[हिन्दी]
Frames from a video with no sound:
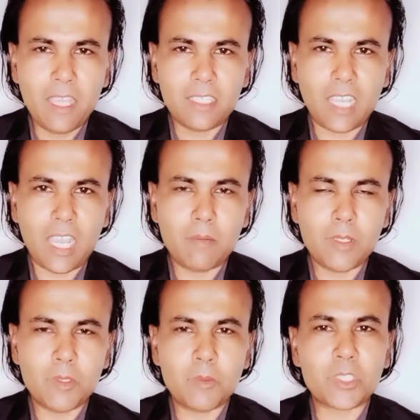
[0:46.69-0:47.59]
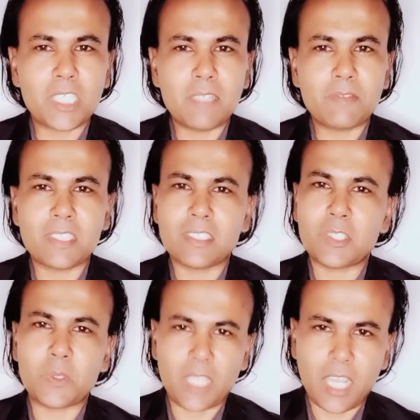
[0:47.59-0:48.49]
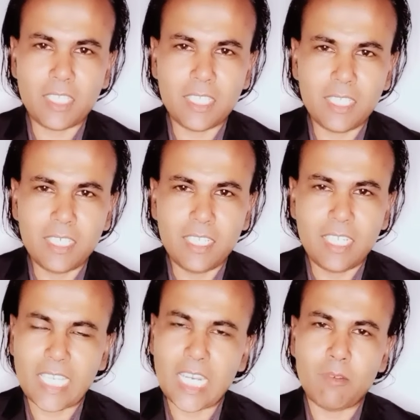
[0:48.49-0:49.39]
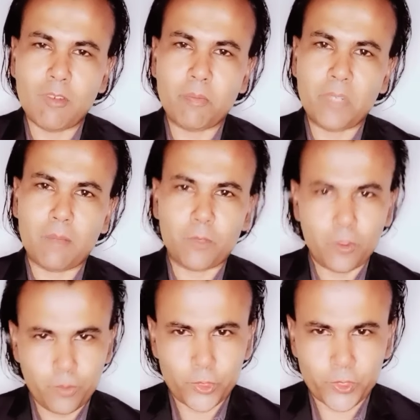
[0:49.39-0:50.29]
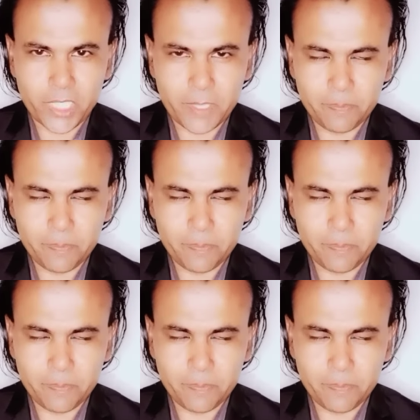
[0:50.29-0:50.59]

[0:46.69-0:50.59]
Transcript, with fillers: तमाम हमें मुख्तलिफ़ चीज़ें तो याद हैं लेकिन हम अपने आप को भूल चुके हैं